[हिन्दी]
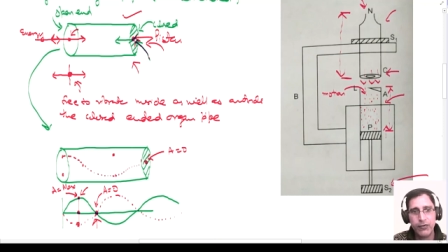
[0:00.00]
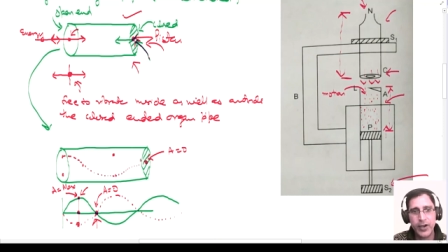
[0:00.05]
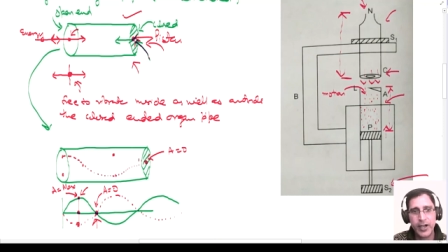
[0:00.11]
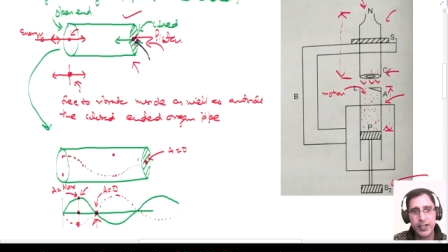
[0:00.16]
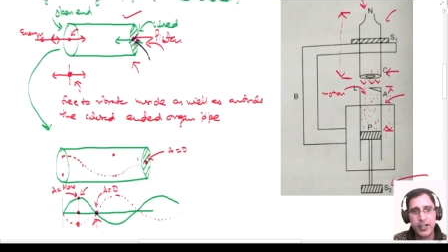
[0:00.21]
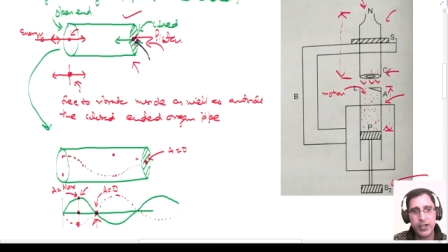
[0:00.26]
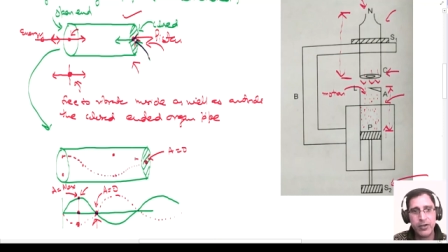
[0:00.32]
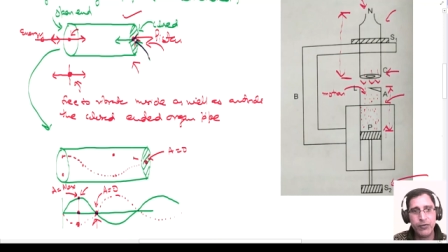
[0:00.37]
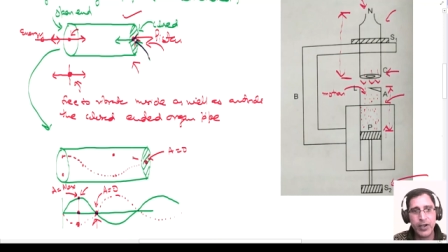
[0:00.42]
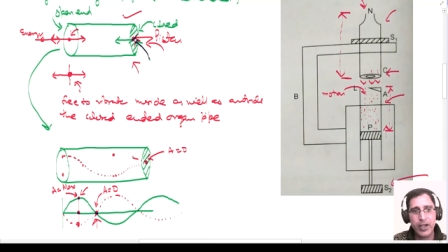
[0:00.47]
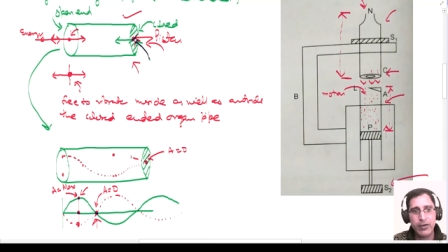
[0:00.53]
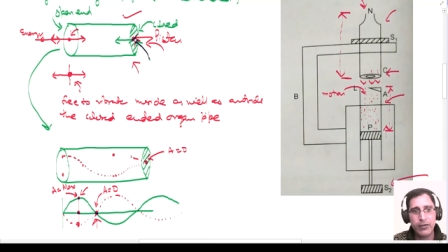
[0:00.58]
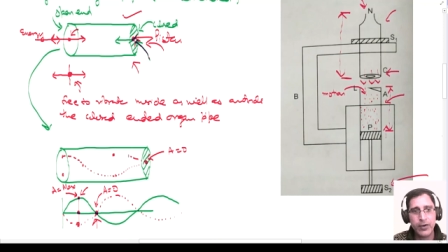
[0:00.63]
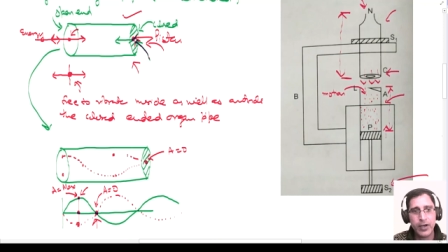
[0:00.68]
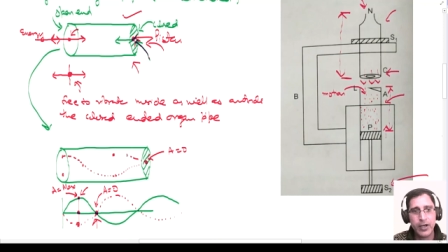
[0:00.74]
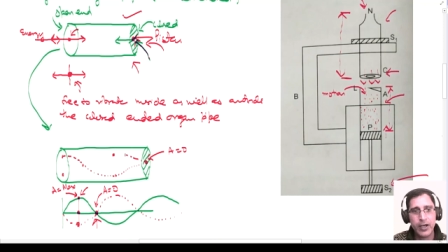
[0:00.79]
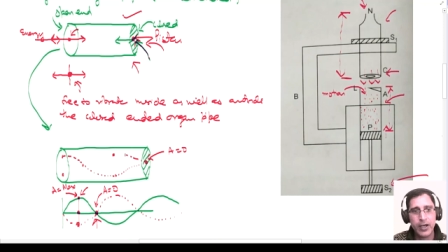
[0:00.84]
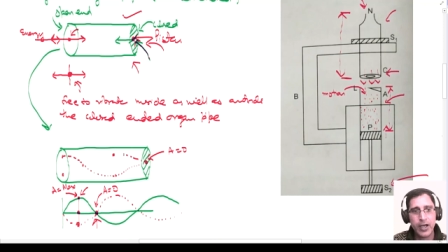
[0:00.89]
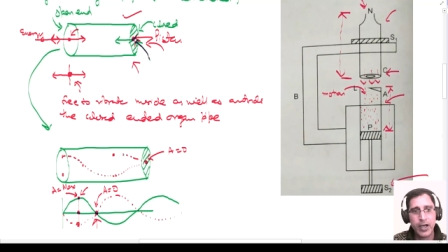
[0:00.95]
रिफ्लेक्टेड
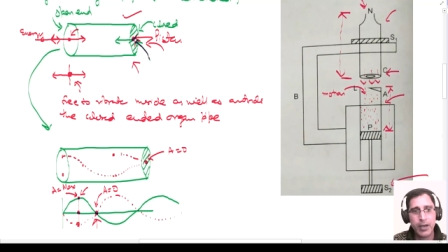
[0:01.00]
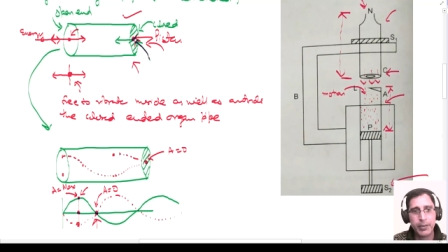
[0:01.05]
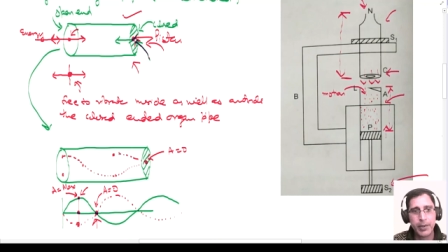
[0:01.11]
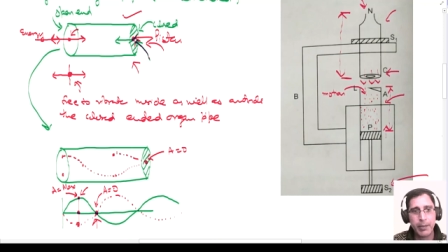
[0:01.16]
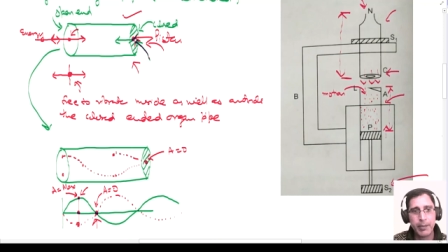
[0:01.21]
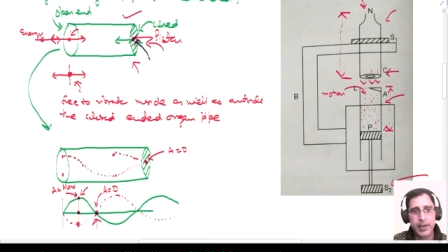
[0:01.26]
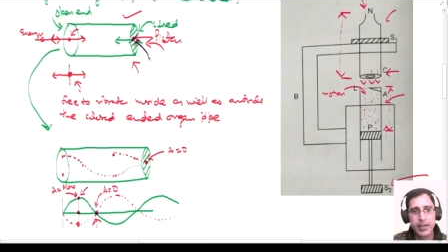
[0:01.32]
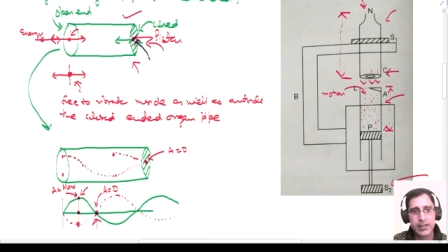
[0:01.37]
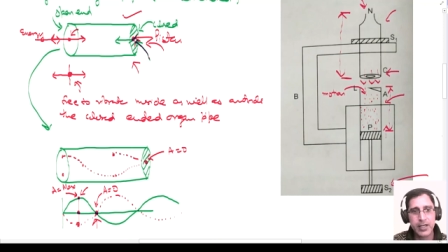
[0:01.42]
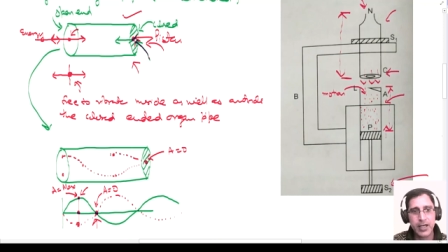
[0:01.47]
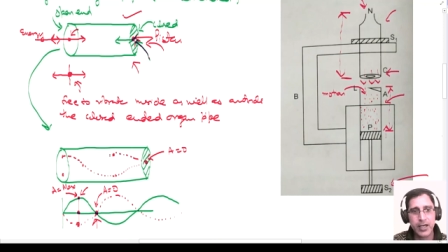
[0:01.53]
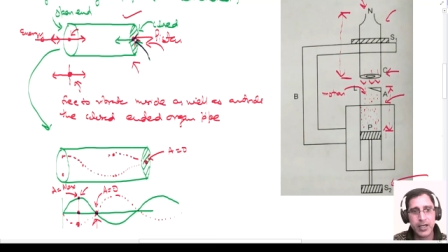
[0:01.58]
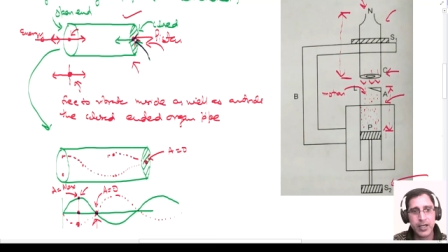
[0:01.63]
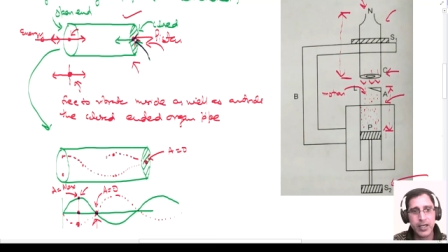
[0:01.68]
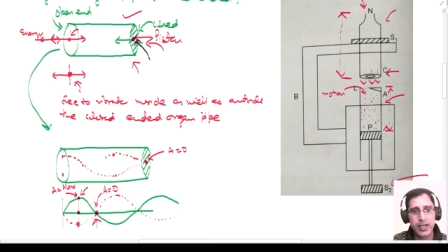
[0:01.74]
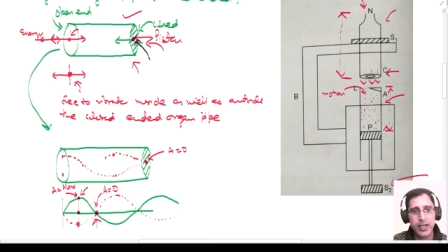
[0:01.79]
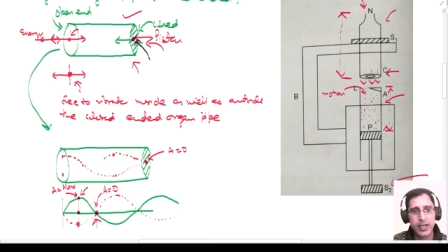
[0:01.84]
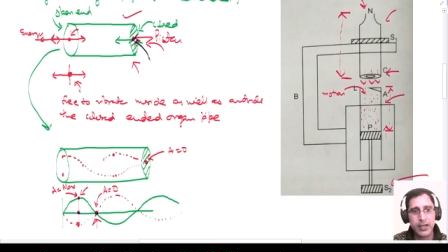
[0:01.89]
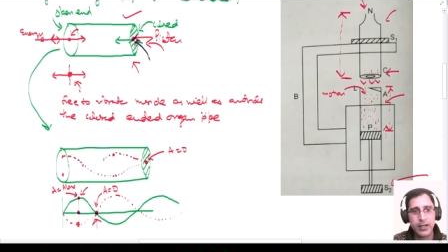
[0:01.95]
वेव आपके पास
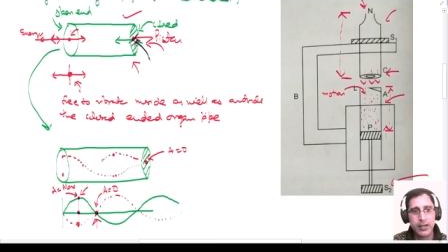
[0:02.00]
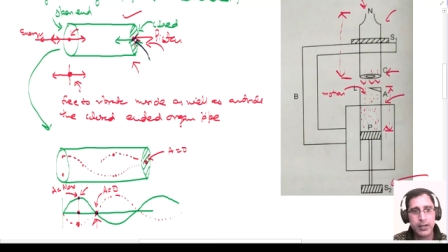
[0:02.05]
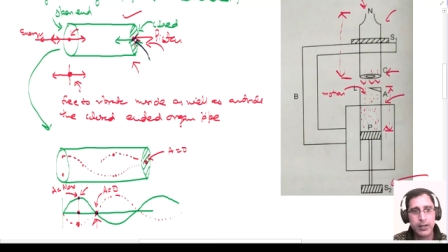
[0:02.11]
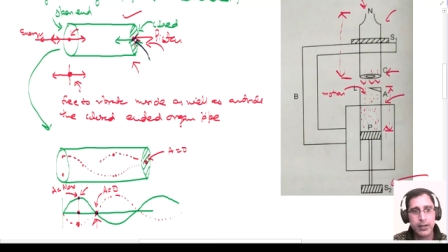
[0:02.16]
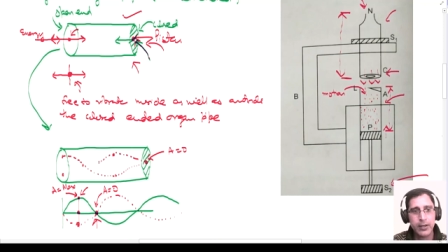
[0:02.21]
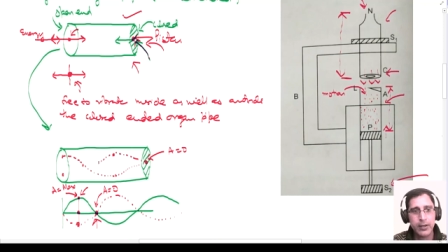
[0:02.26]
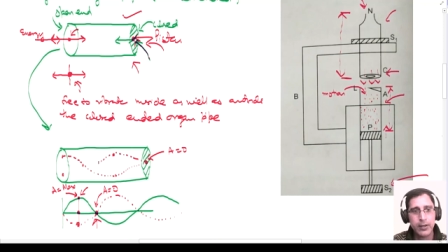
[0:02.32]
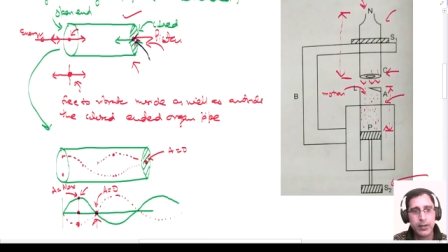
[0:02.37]
आ रही है